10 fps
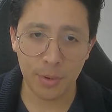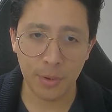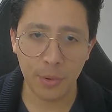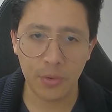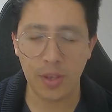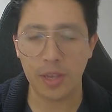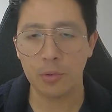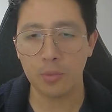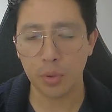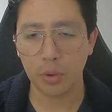O sea, es
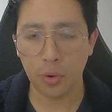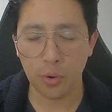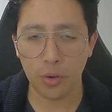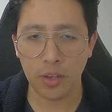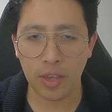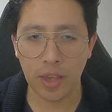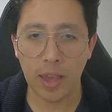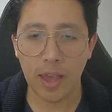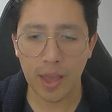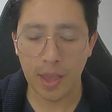un protocolo que
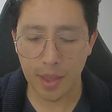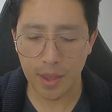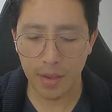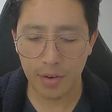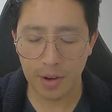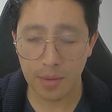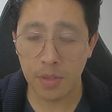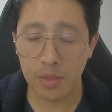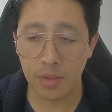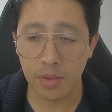ha,
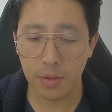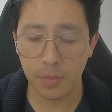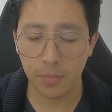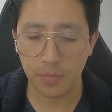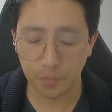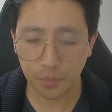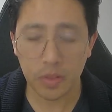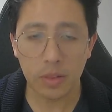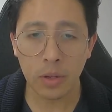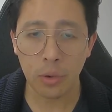realmente
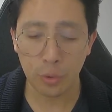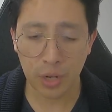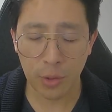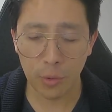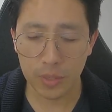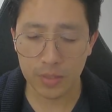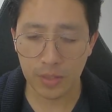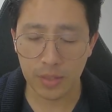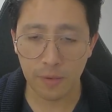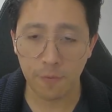logrado
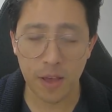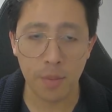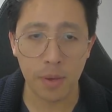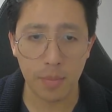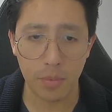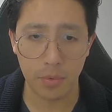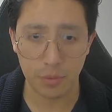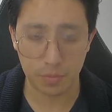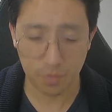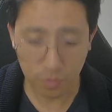bastante fama por
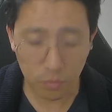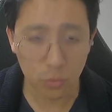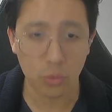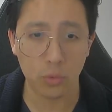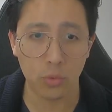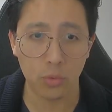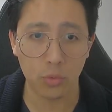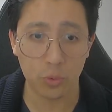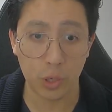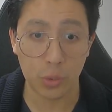su
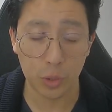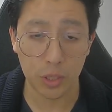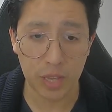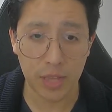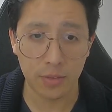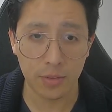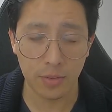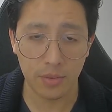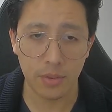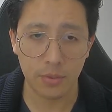seguridad,
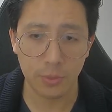su